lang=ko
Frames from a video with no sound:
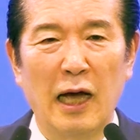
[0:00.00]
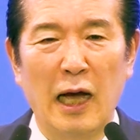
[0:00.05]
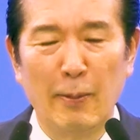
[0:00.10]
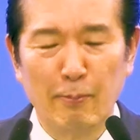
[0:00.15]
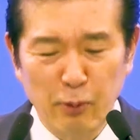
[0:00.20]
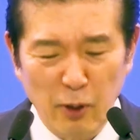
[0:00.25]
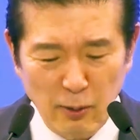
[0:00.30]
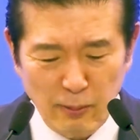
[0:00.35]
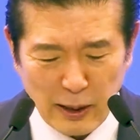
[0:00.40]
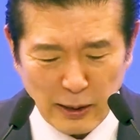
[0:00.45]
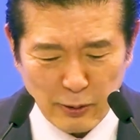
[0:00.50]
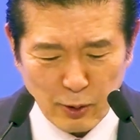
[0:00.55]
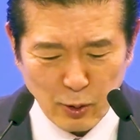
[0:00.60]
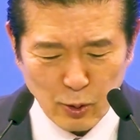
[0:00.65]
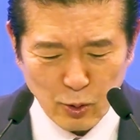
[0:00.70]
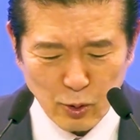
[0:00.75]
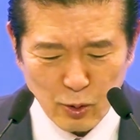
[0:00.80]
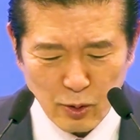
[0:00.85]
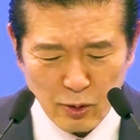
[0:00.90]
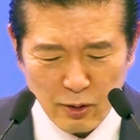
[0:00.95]
앞을
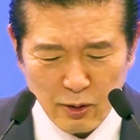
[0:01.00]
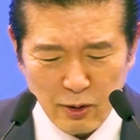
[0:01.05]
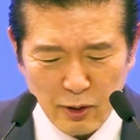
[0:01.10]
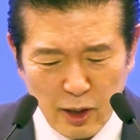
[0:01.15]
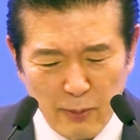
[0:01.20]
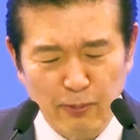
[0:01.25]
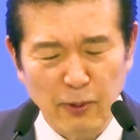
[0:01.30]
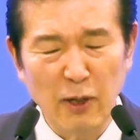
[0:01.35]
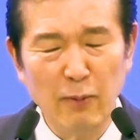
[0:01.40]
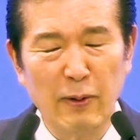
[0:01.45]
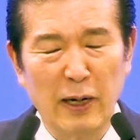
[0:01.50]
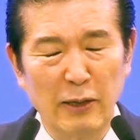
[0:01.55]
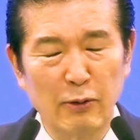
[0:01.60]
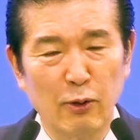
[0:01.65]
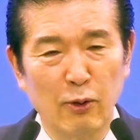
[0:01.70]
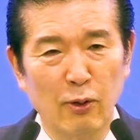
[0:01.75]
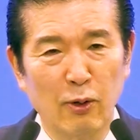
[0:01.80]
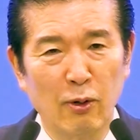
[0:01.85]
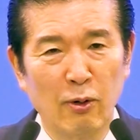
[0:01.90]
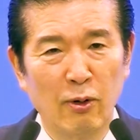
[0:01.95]
봐도 옆을
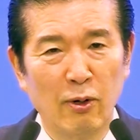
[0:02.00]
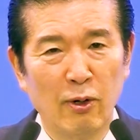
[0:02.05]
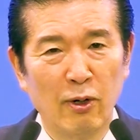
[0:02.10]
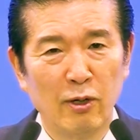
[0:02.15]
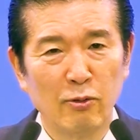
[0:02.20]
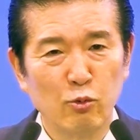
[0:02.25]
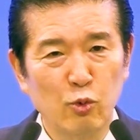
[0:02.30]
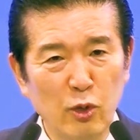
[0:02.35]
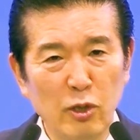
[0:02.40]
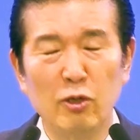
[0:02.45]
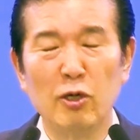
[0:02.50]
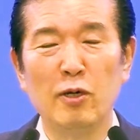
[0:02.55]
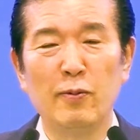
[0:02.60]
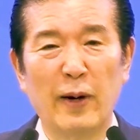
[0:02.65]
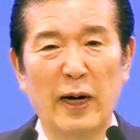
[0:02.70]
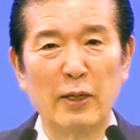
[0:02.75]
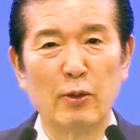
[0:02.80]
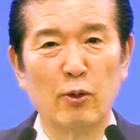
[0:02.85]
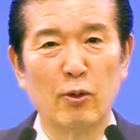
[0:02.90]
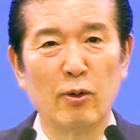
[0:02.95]
봐도 뒤를
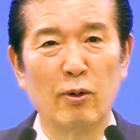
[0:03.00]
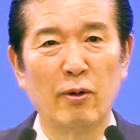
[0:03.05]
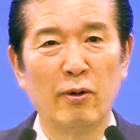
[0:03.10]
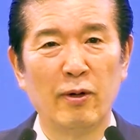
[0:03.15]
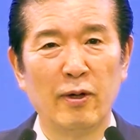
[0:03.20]
봐도